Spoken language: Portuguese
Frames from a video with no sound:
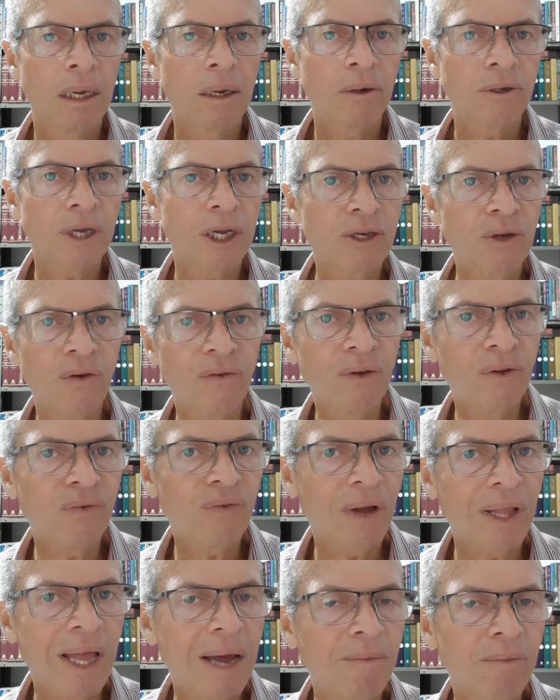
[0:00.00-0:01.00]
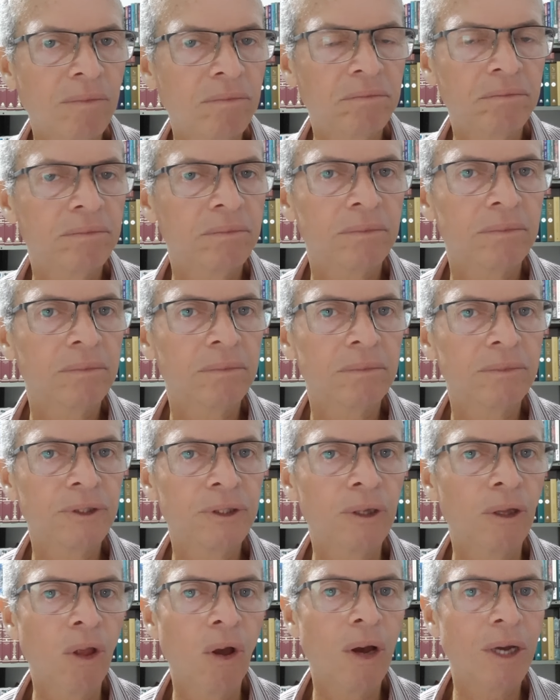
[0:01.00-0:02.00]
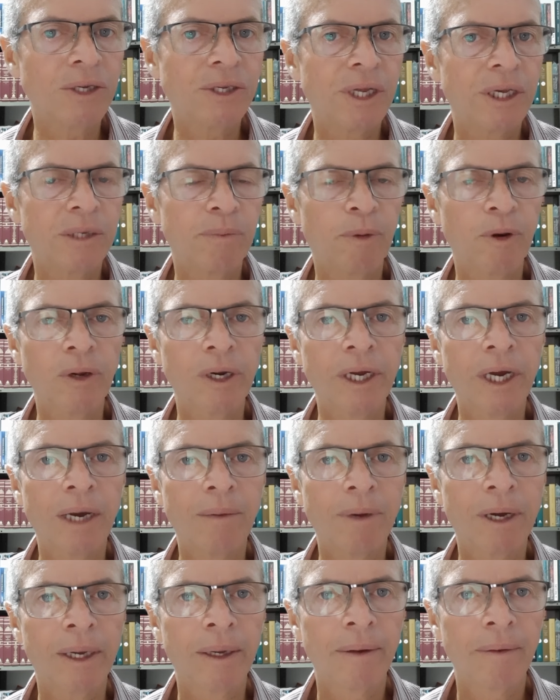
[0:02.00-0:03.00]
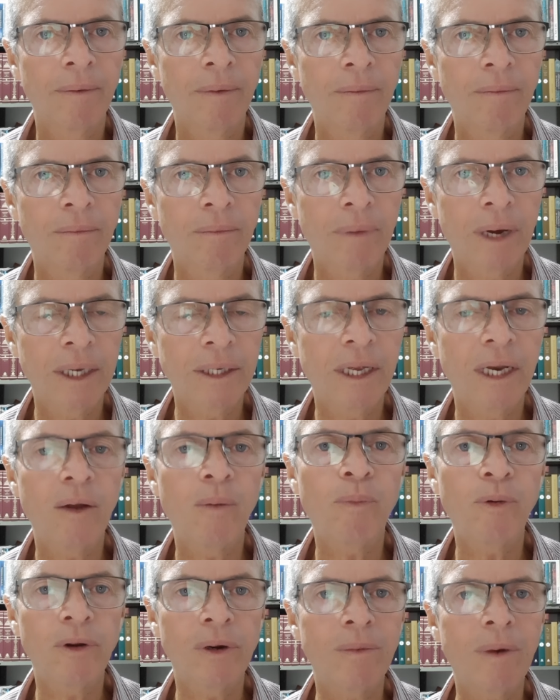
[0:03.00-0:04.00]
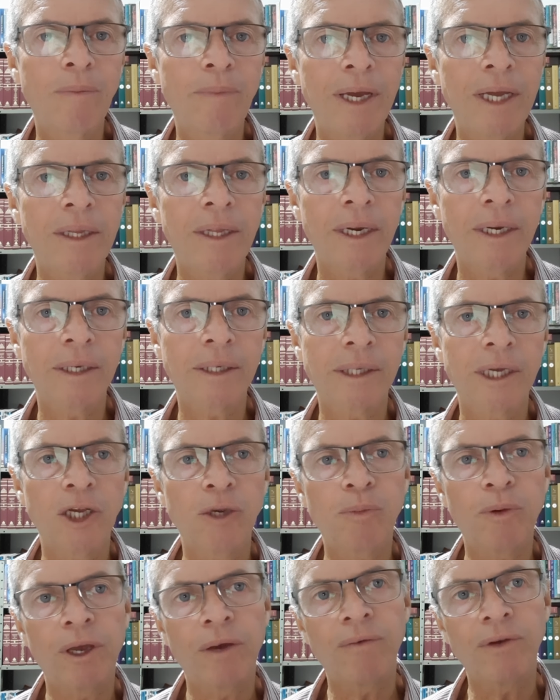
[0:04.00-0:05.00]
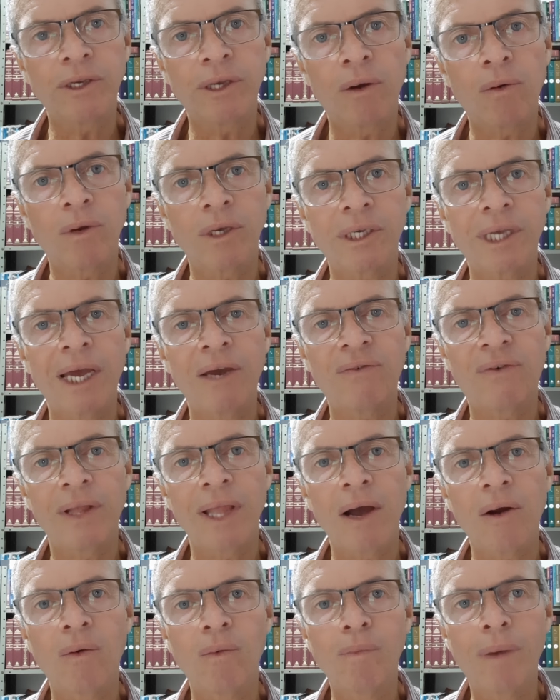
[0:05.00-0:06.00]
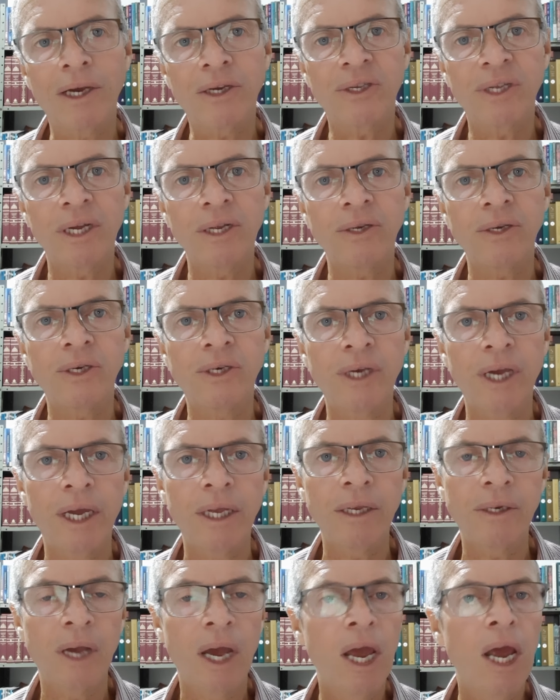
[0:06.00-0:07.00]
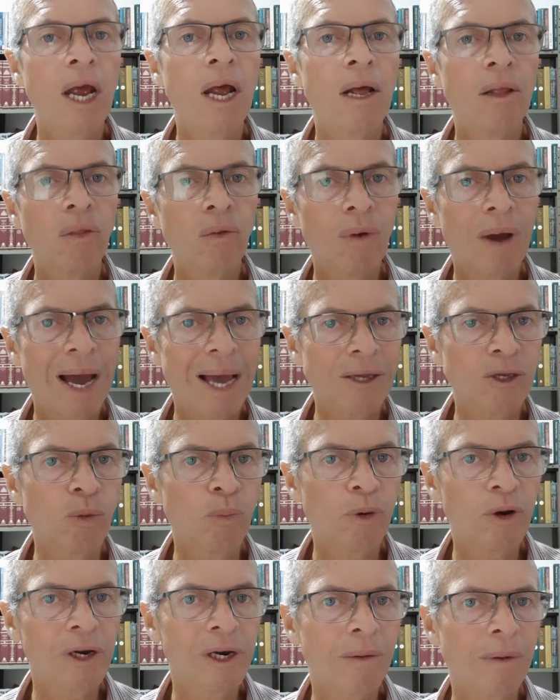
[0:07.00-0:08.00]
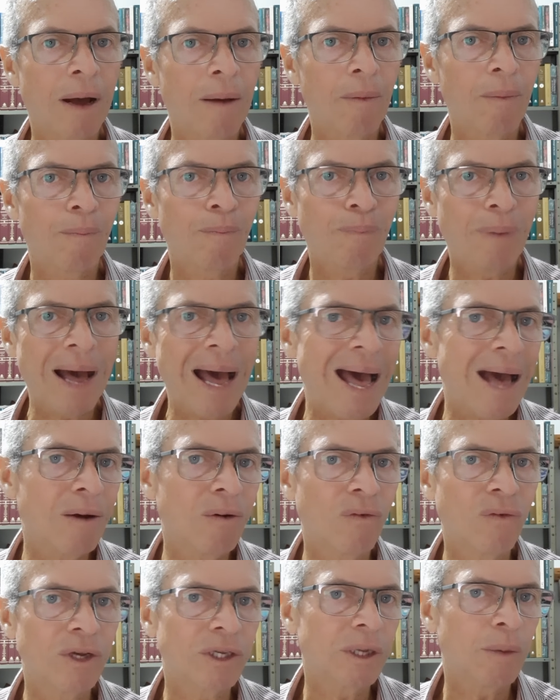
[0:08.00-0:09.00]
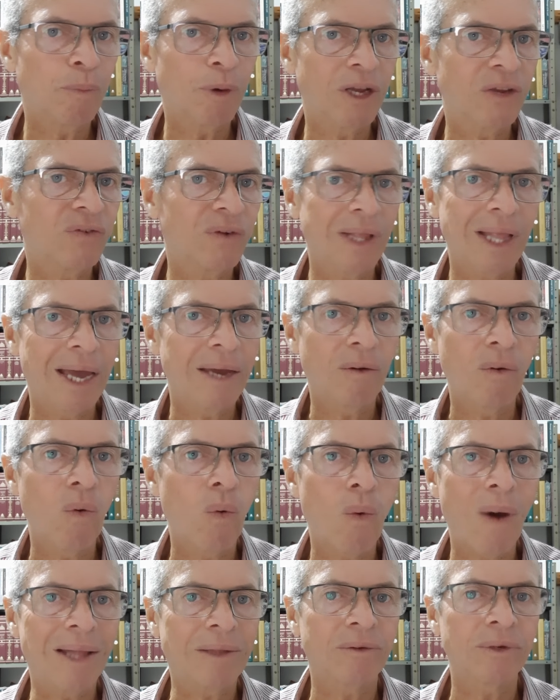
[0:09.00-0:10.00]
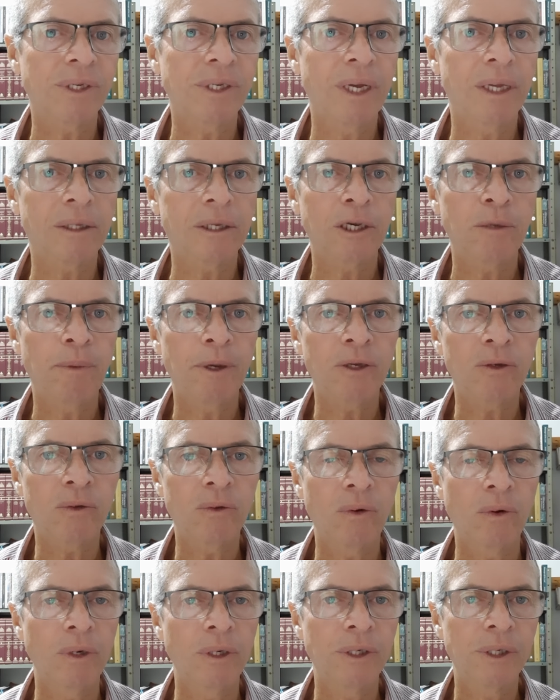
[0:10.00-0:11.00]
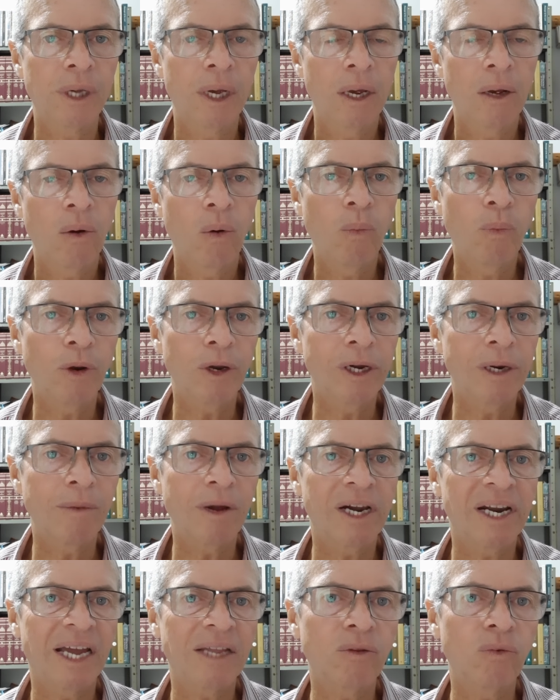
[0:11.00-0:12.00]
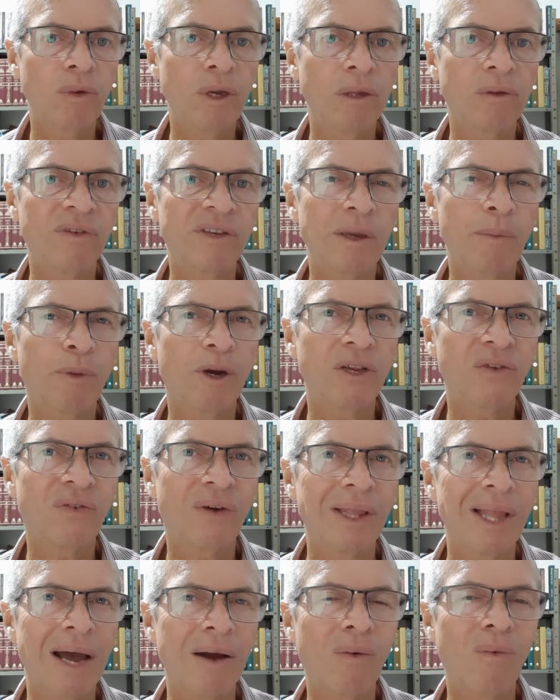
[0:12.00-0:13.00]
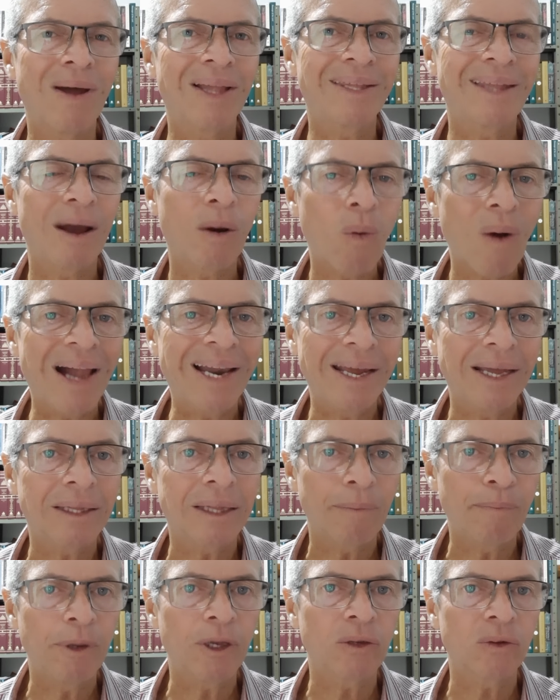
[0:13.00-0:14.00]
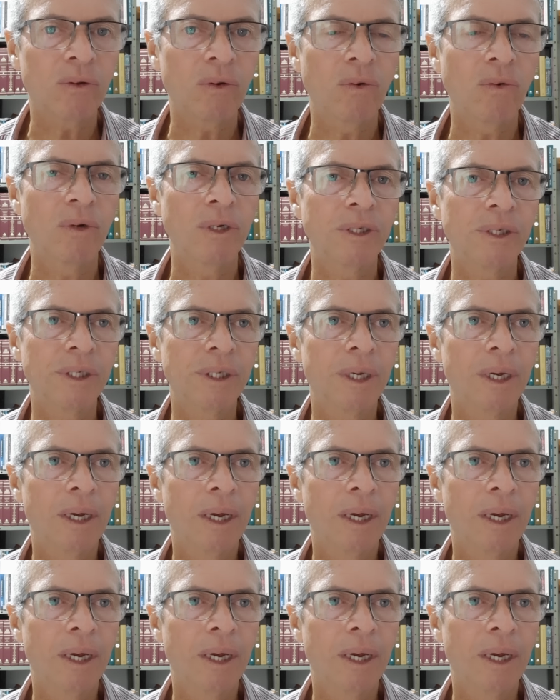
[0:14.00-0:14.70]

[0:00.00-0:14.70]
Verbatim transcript: eu já tinha ouvido falar de longe desse programa, mas ele é um programa bem interessante porque você consegue falar com bastante gente. No caso do programa pago, você pode falar com 400 pessoas. O programa gratuito, você pode falar com até 40 pessoas.